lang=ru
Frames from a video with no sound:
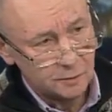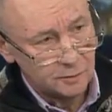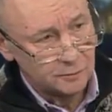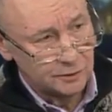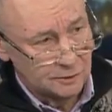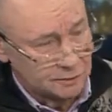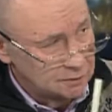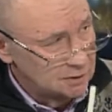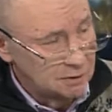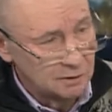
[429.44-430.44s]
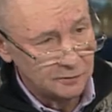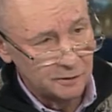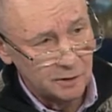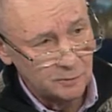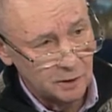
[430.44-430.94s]
Э, вот за это
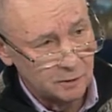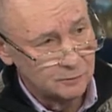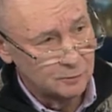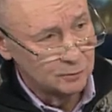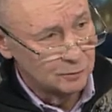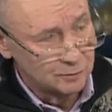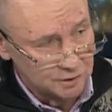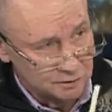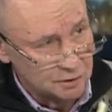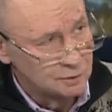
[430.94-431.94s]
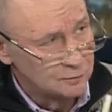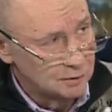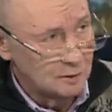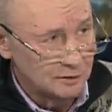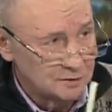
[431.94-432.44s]
время, ну, свежий,
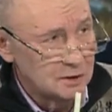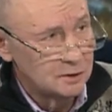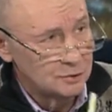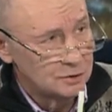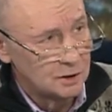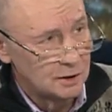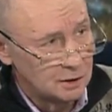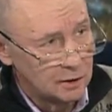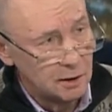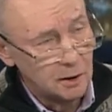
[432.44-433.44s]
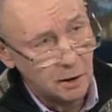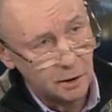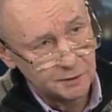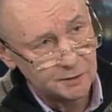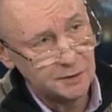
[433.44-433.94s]
да, мы все ощущали
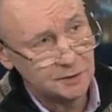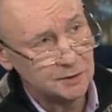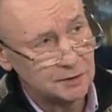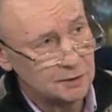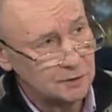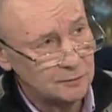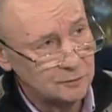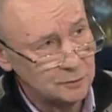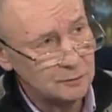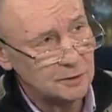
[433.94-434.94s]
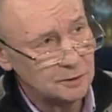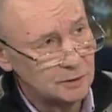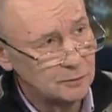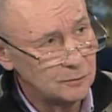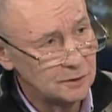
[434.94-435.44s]
э, свежесть этого воздуха
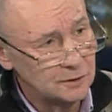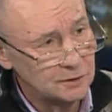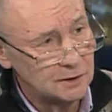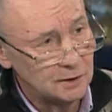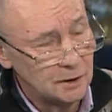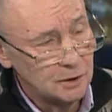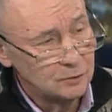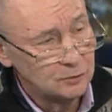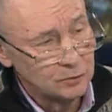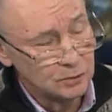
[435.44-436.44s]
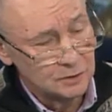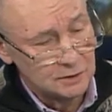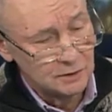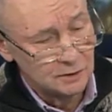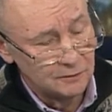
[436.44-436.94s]
три года назад, но то, что
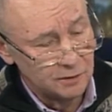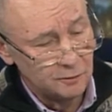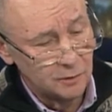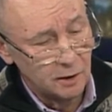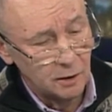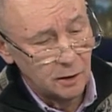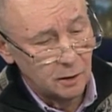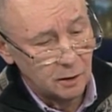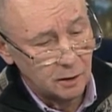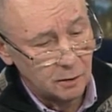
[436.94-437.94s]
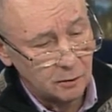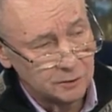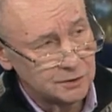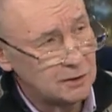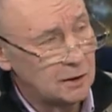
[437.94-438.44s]
за это время а,
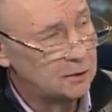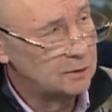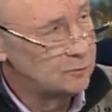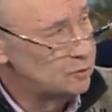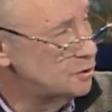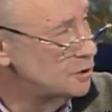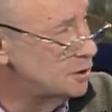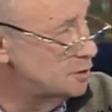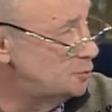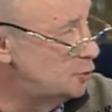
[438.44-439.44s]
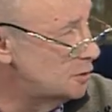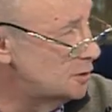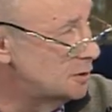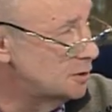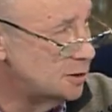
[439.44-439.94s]
он стал немножечко
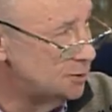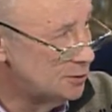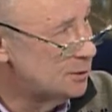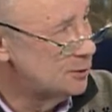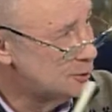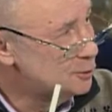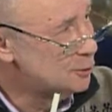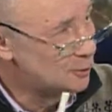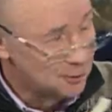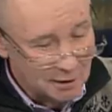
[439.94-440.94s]
спертый, я не знаю, кто